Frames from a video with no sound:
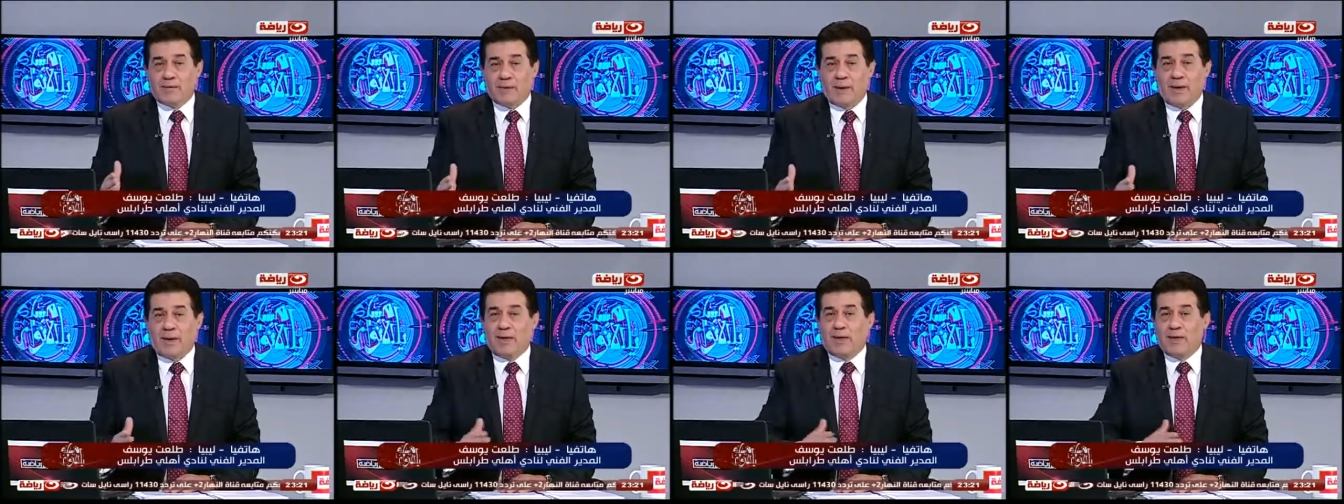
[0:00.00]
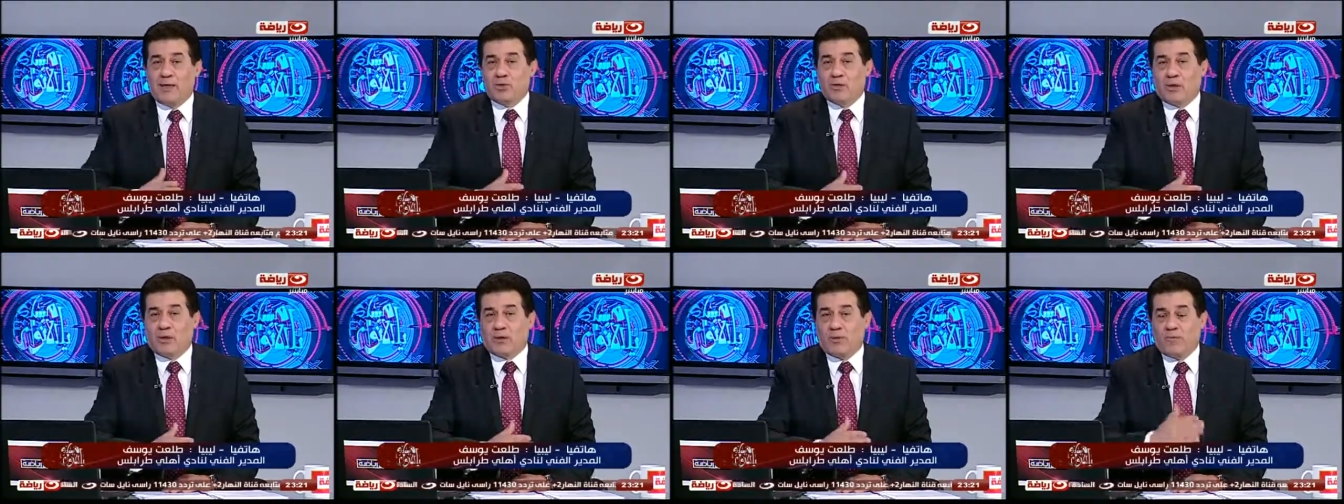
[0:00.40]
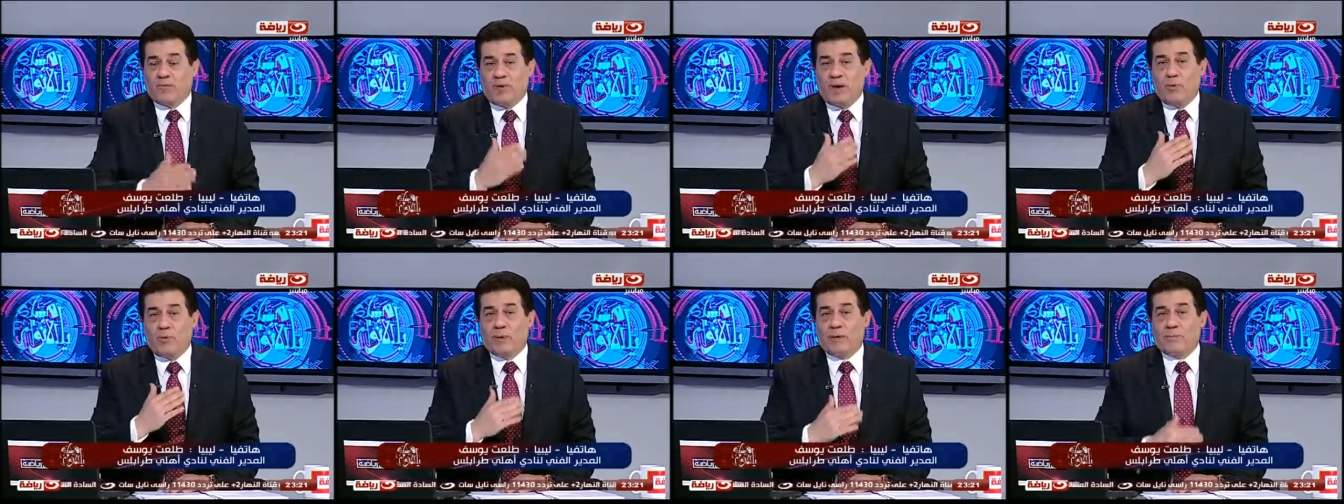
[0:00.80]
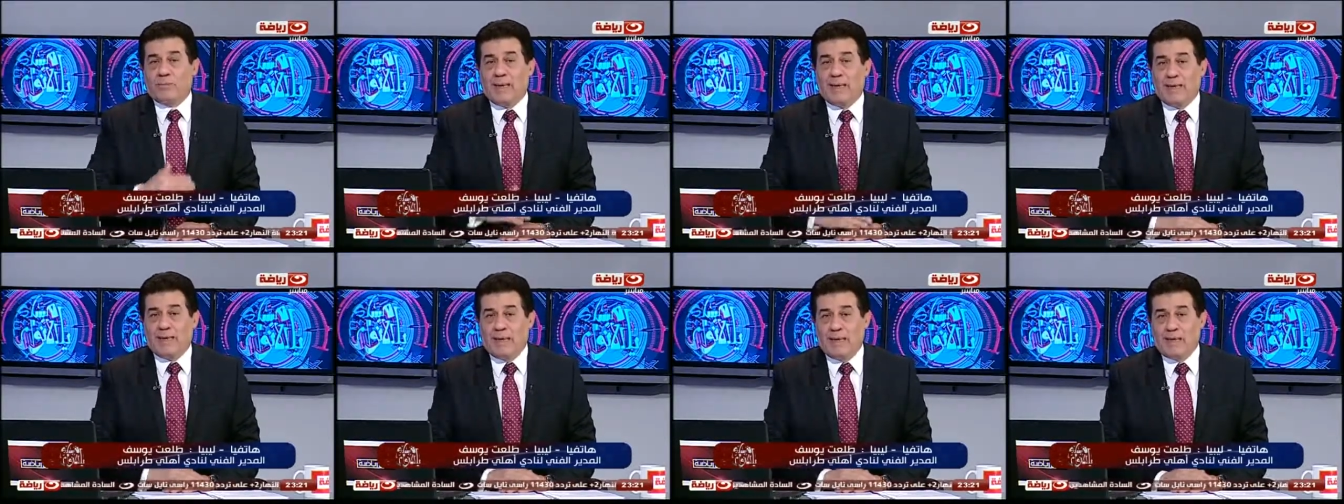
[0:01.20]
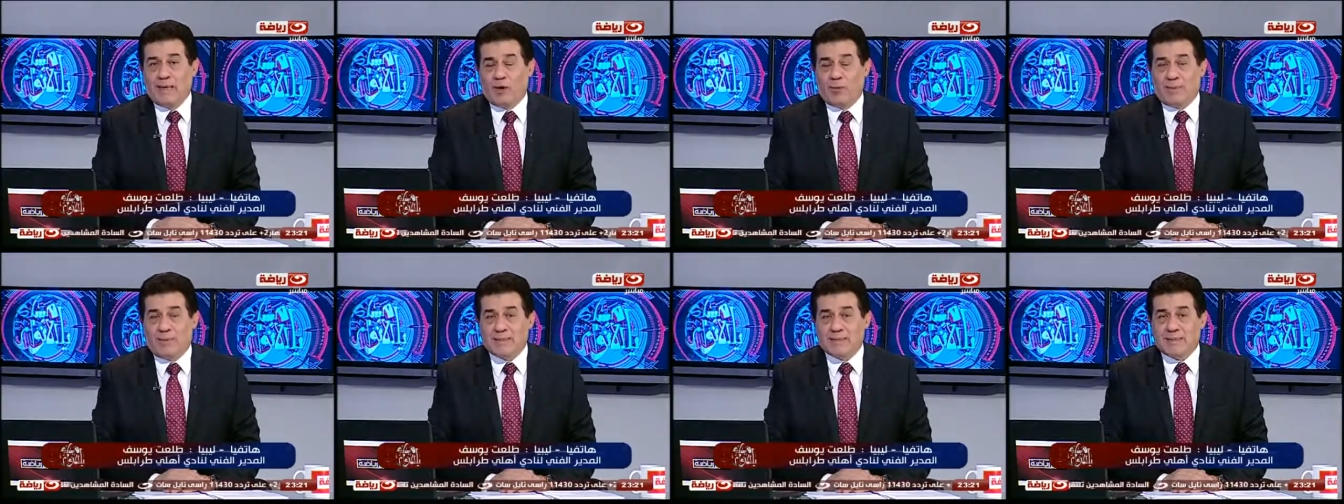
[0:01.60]
طلائع الجيش تتفاوض مع الاهلي
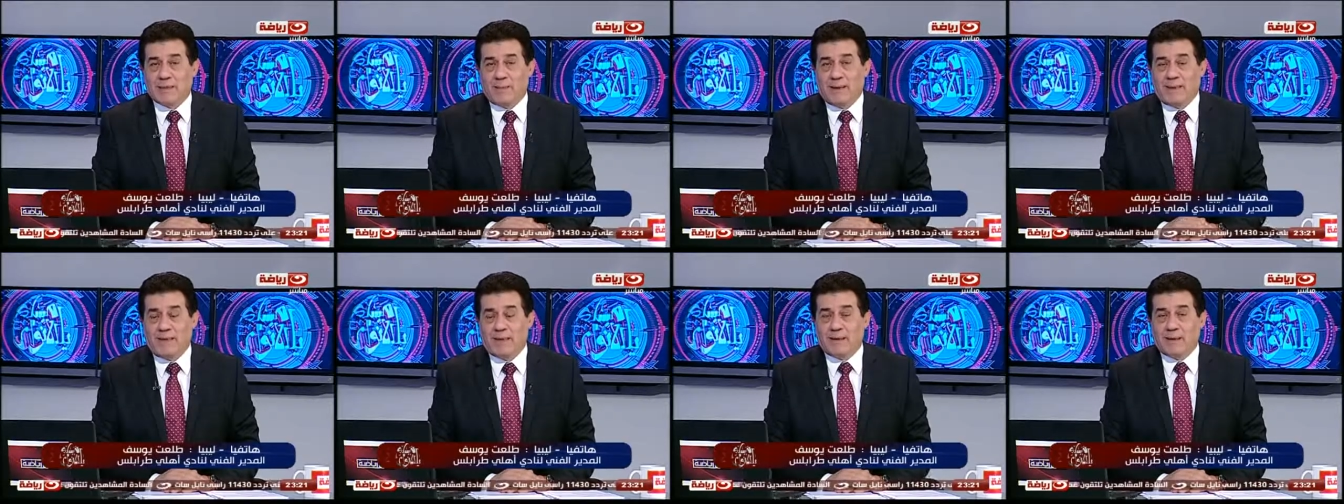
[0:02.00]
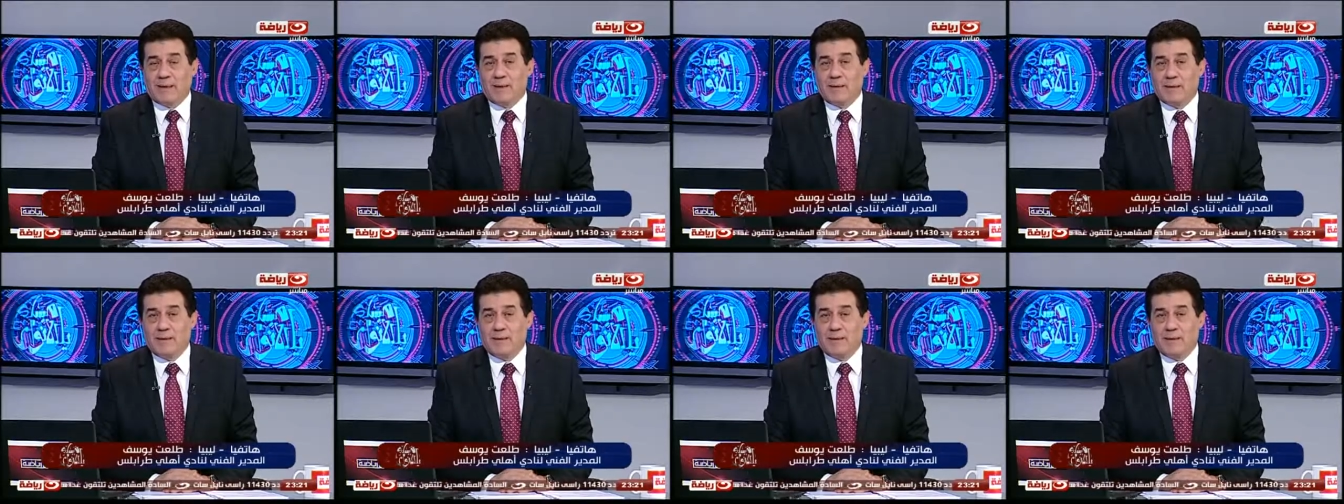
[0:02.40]
او مع الزمالك